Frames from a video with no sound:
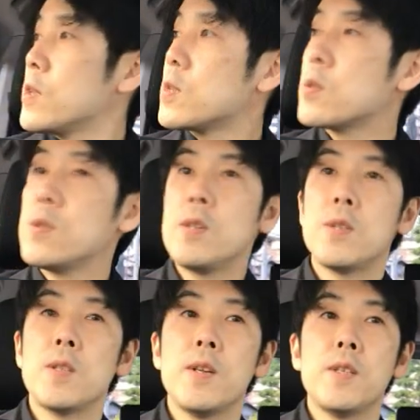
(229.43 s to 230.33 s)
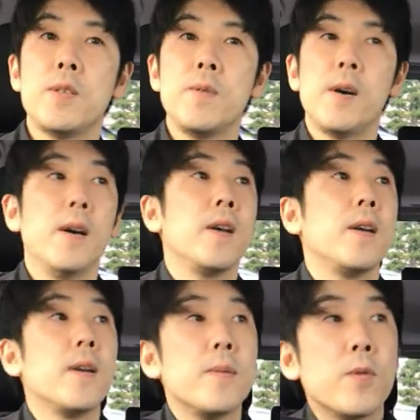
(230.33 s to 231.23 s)
スイーツ男子は、
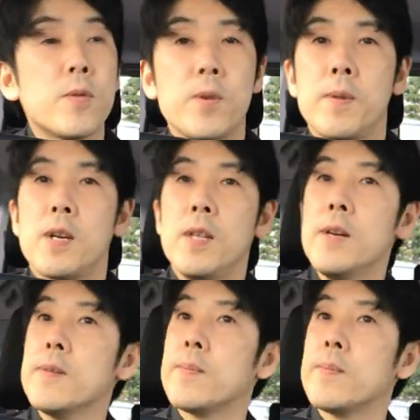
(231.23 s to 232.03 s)
えー、木曜日かな、